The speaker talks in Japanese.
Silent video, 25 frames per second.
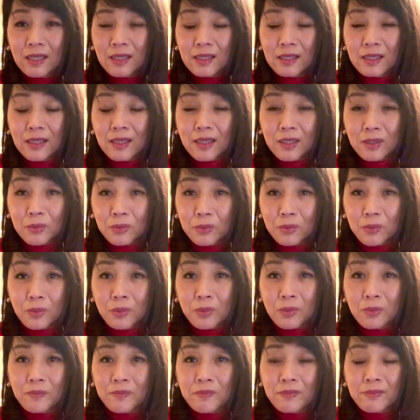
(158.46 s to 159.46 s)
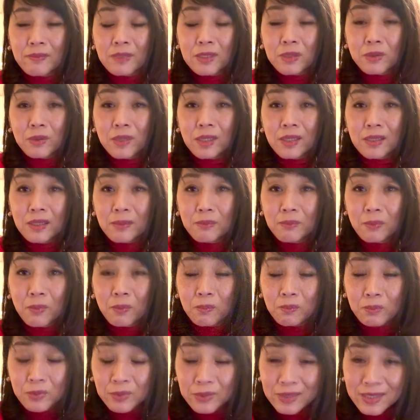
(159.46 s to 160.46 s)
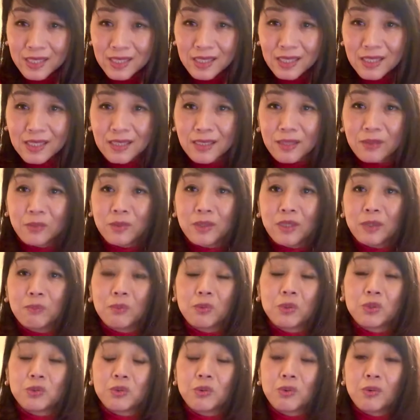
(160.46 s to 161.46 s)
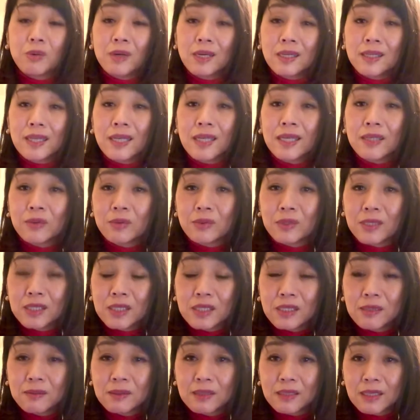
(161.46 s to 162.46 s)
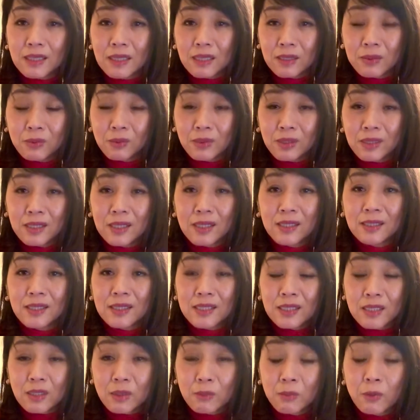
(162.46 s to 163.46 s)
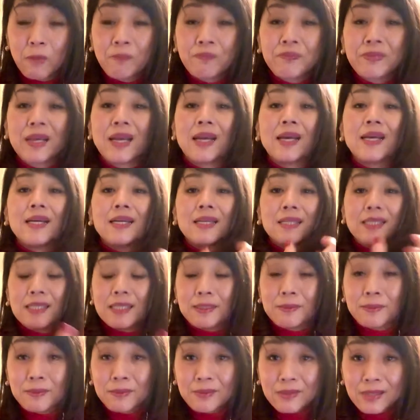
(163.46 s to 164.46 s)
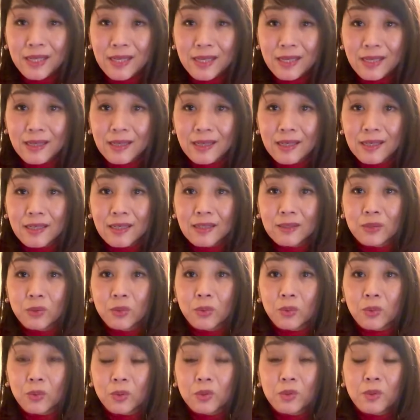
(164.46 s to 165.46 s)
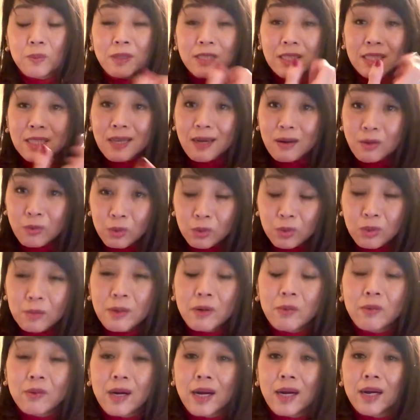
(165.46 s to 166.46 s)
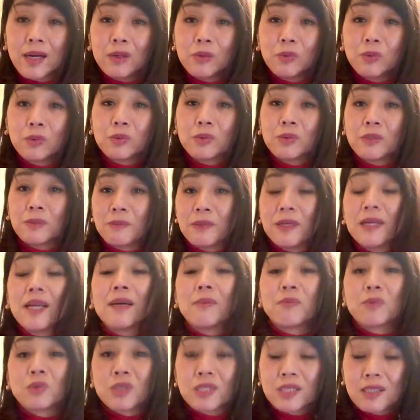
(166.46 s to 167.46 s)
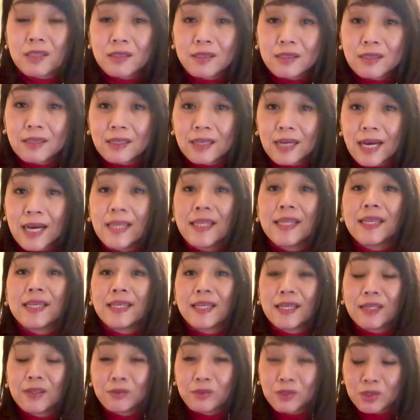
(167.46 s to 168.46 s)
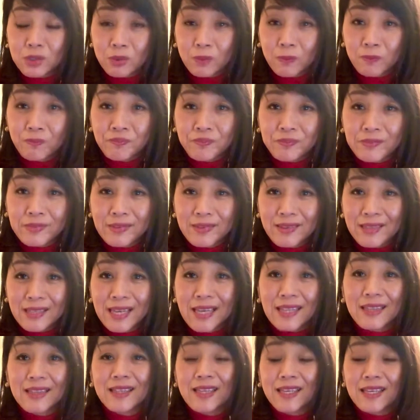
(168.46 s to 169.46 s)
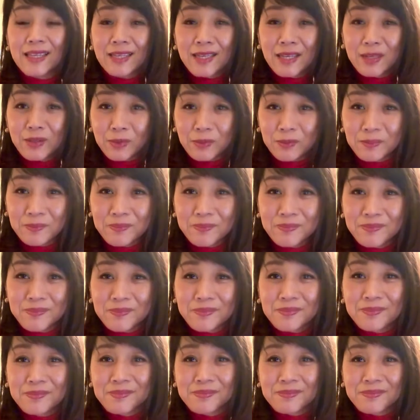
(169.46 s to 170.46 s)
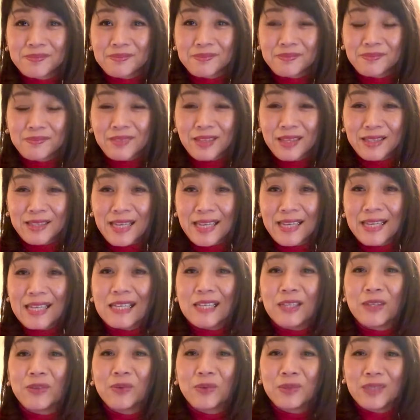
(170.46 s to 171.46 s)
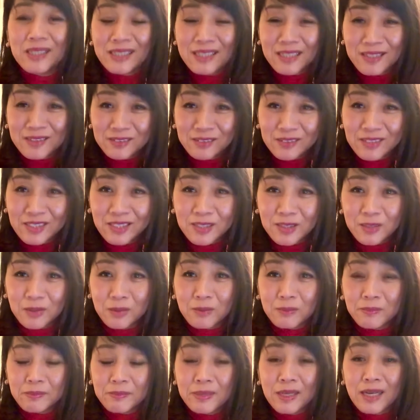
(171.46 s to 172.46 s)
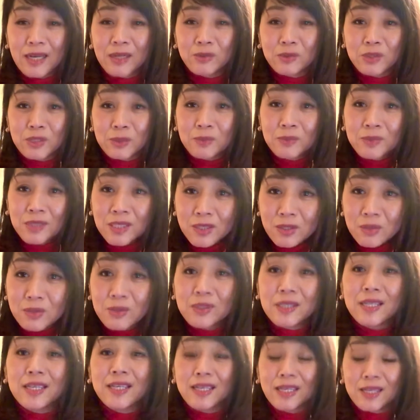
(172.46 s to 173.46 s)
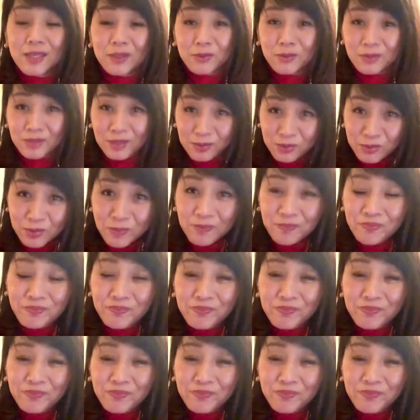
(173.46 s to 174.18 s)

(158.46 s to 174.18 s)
だけど、まあ、それってもう無意識なのでもうしょうがないのでじあのあれなんですけども自分でその言葉使う言葉を変えることで未来も変えていけるんですよやっていける。できるようになるんですよ未来を自分で作っていけるようになる